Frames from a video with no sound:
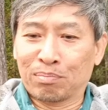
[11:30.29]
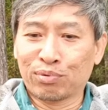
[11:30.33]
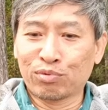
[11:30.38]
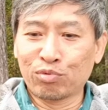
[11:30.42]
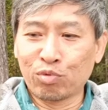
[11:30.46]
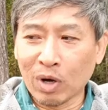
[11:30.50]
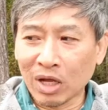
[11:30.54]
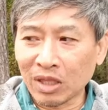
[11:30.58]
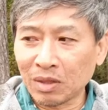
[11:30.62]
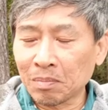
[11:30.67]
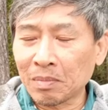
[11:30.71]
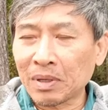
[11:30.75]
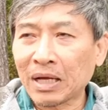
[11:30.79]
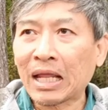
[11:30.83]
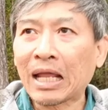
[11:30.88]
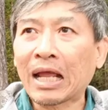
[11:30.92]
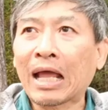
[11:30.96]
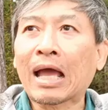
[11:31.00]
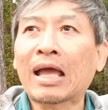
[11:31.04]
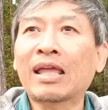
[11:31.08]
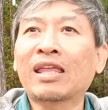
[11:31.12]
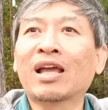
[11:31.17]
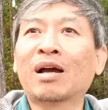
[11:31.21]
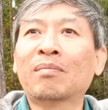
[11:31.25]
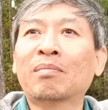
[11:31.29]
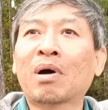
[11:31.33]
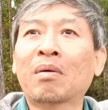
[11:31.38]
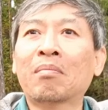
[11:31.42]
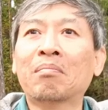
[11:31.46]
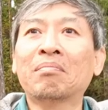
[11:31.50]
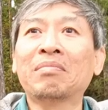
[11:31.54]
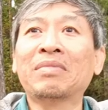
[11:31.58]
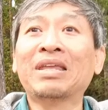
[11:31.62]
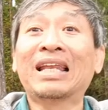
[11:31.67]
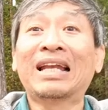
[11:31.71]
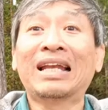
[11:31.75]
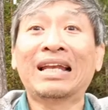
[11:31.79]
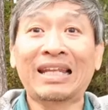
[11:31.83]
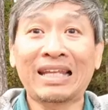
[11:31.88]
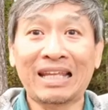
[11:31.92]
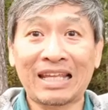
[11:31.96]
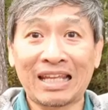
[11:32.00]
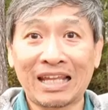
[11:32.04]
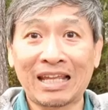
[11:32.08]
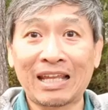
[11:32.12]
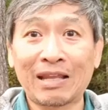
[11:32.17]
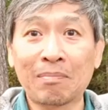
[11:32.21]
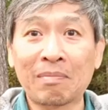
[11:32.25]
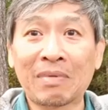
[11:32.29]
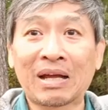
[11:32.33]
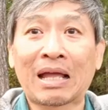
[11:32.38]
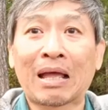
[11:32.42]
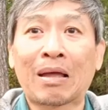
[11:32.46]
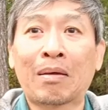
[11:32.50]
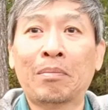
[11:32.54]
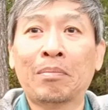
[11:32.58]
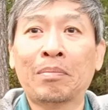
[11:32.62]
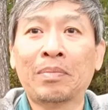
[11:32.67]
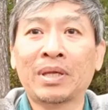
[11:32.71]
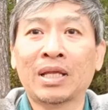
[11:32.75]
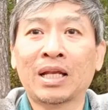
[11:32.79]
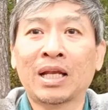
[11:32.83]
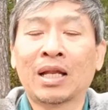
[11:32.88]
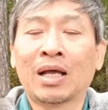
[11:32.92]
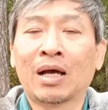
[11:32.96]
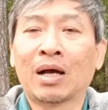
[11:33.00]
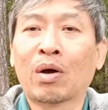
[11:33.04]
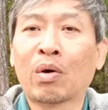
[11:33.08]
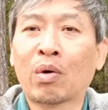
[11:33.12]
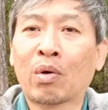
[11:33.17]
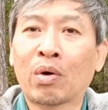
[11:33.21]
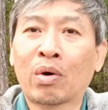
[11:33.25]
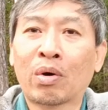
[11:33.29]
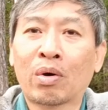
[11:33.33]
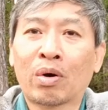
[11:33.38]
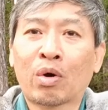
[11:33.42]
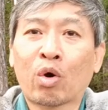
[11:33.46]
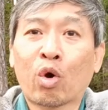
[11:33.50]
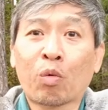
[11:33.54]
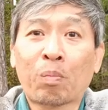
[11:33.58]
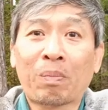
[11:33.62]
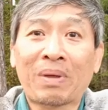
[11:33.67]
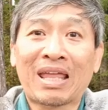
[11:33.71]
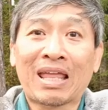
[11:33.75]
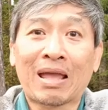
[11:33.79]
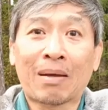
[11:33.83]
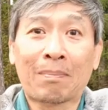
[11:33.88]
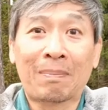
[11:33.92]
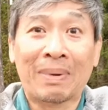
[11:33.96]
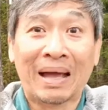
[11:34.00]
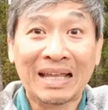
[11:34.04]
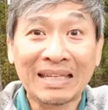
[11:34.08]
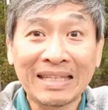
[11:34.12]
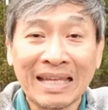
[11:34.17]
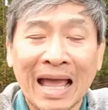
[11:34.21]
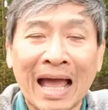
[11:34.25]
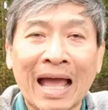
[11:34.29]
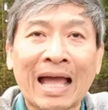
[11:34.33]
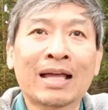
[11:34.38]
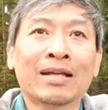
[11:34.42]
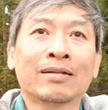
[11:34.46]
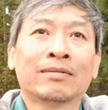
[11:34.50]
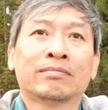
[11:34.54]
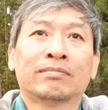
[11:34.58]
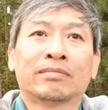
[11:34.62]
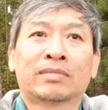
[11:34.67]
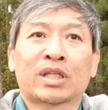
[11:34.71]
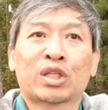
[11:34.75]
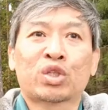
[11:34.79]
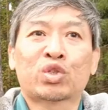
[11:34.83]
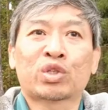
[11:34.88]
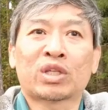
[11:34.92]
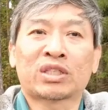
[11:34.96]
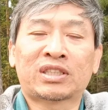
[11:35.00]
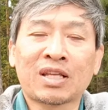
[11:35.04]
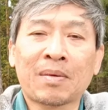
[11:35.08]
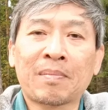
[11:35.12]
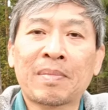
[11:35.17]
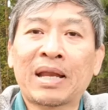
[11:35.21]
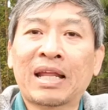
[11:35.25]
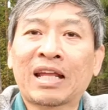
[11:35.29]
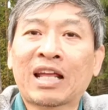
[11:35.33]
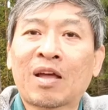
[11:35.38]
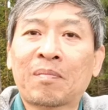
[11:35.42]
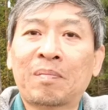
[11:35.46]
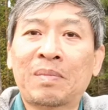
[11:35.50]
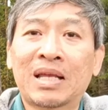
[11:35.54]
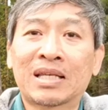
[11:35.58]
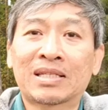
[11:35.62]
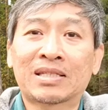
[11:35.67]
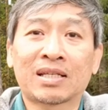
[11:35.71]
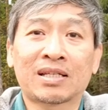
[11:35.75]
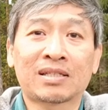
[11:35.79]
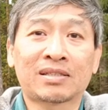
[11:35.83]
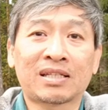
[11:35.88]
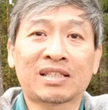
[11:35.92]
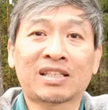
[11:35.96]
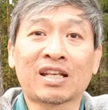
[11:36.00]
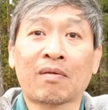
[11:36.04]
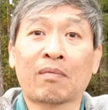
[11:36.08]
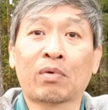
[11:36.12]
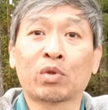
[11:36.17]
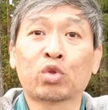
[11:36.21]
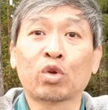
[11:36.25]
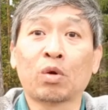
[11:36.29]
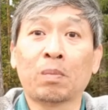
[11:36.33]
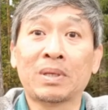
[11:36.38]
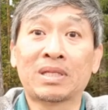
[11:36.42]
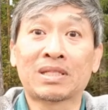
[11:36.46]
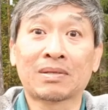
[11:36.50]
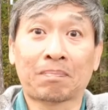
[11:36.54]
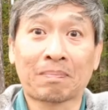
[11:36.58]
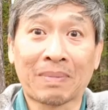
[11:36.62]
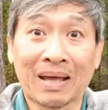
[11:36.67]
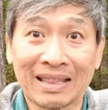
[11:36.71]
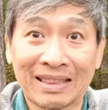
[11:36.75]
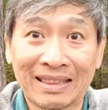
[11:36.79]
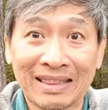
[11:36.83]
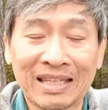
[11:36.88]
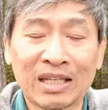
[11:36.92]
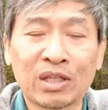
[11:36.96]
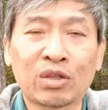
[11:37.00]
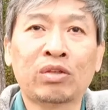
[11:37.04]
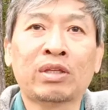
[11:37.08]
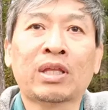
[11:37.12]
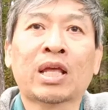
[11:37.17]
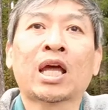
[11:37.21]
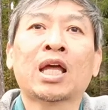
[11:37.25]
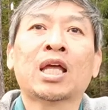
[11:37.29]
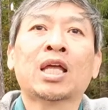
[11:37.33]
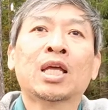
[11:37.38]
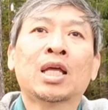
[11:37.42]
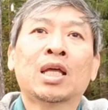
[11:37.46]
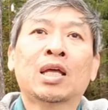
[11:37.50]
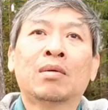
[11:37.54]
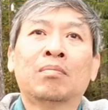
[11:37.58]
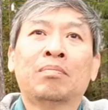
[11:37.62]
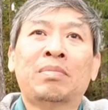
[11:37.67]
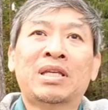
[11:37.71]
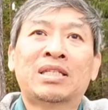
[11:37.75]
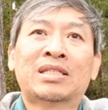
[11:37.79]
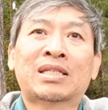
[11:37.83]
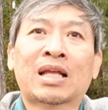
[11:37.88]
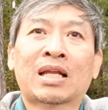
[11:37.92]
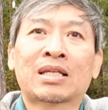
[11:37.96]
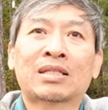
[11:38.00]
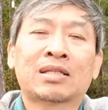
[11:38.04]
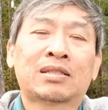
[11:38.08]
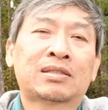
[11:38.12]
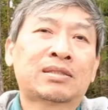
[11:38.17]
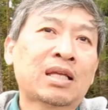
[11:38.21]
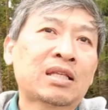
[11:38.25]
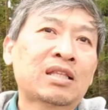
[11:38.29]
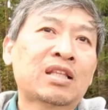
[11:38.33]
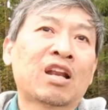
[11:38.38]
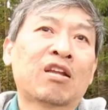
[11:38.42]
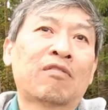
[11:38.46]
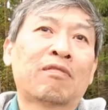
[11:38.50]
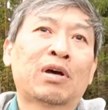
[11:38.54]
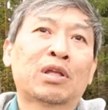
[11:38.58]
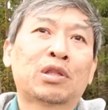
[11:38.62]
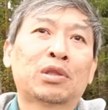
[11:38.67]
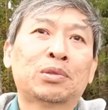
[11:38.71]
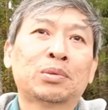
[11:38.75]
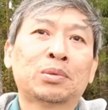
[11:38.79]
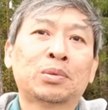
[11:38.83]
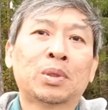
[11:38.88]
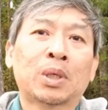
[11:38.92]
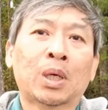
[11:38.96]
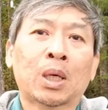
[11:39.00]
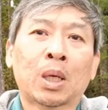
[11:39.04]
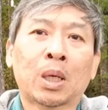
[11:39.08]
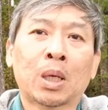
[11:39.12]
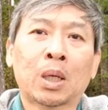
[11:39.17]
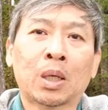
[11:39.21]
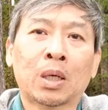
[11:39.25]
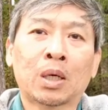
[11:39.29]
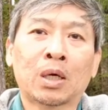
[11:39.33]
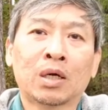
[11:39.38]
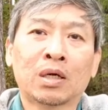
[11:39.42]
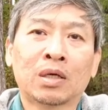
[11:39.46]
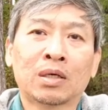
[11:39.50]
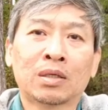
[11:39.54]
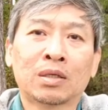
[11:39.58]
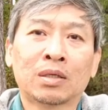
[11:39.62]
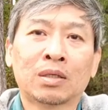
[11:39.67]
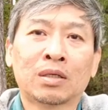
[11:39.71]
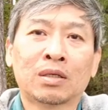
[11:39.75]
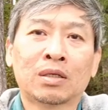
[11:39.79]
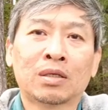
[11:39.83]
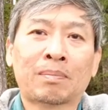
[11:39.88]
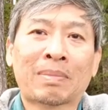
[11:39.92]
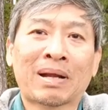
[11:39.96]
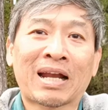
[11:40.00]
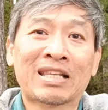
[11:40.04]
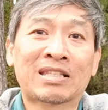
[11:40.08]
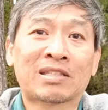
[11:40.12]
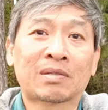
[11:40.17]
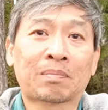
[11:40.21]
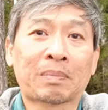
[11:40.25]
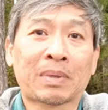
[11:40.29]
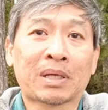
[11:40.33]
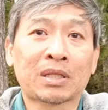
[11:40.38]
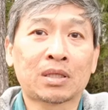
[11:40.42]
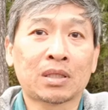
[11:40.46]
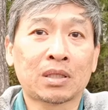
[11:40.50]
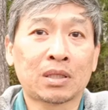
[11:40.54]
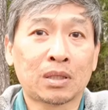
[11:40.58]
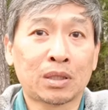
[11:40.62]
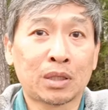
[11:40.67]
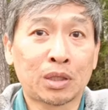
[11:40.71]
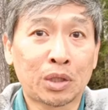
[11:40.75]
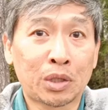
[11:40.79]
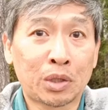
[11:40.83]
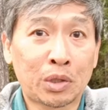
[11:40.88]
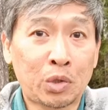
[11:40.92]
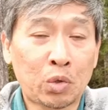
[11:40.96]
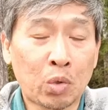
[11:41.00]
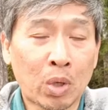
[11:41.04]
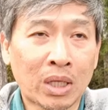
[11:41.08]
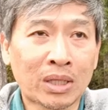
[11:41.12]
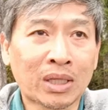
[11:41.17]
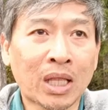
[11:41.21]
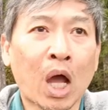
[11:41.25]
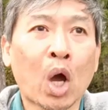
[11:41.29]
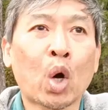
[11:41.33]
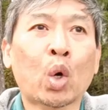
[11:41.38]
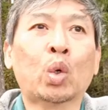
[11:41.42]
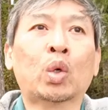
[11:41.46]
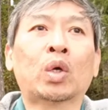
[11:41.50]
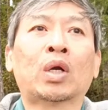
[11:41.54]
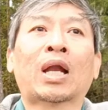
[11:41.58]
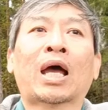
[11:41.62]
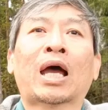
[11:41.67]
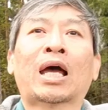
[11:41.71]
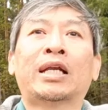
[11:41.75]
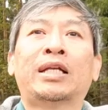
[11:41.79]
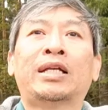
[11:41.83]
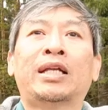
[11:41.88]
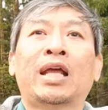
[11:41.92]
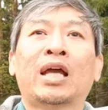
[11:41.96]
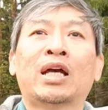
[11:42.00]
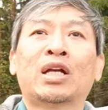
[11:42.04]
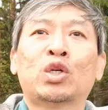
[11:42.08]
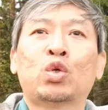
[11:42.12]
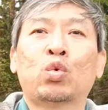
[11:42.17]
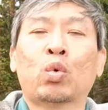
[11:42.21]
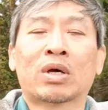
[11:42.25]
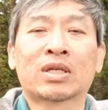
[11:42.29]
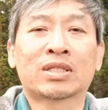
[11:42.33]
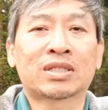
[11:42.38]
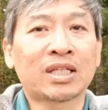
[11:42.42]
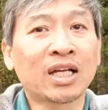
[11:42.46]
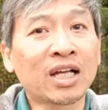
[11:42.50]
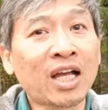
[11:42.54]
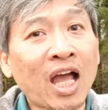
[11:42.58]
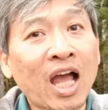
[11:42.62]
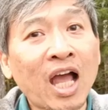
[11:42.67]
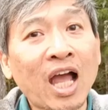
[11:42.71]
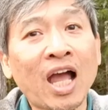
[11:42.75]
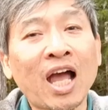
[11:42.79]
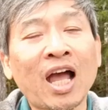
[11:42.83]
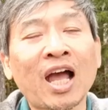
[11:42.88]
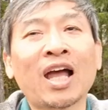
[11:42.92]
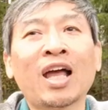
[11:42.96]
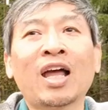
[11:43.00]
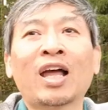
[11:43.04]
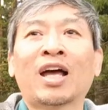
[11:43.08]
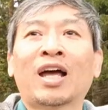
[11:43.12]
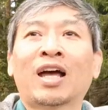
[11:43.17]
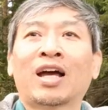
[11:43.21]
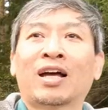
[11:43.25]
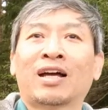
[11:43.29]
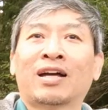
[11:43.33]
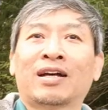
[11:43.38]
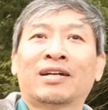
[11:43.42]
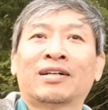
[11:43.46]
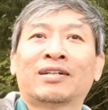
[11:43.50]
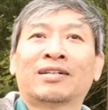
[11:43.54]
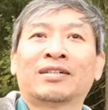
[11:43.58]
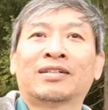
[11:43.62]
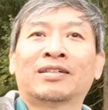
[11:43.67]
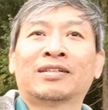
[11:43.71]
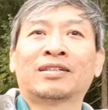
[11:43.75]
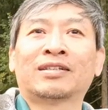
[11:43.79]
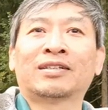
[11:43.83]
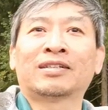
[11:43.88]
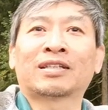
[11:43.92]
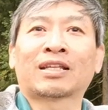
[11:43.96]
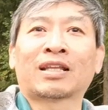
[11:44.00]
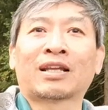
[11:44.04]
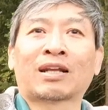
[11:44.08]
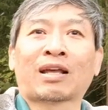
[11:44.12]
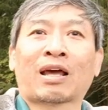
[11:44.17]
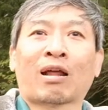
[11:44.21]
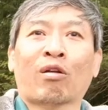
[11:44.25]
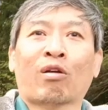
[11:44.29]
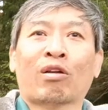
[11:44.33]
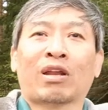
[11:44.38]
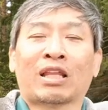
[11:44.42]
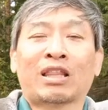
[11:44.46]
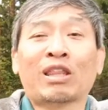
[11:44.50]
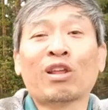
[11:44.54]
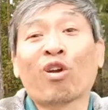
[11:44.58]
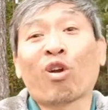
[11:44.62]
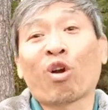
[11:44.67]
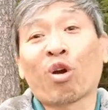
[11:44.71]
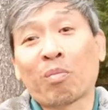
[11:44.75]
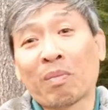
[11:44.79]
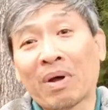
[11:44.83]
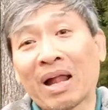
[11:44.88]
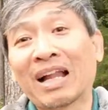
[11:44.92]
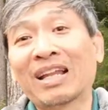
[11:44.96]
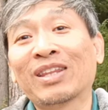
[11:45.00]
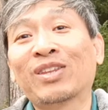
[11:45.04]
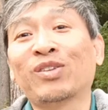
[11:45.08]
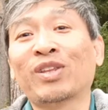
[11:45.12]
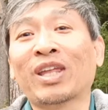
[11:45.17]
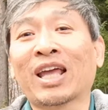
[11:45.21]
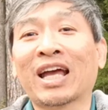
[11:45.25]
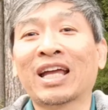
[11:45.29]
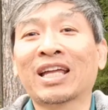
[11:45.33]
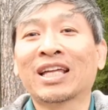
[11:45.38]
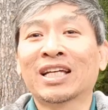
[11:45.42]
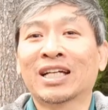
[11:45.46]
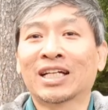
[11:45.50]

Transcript: buat mereka yang memilih mengambil OP-nya banyak, tentu saja mereka biasa selesai dalam waktu lebih cepat, gitu ya bisa selesai dalam waktu uh, paling cepat eh, dua uh, tahun, ada yang dua setengah, uh, kalau nanti normal sih gitu ya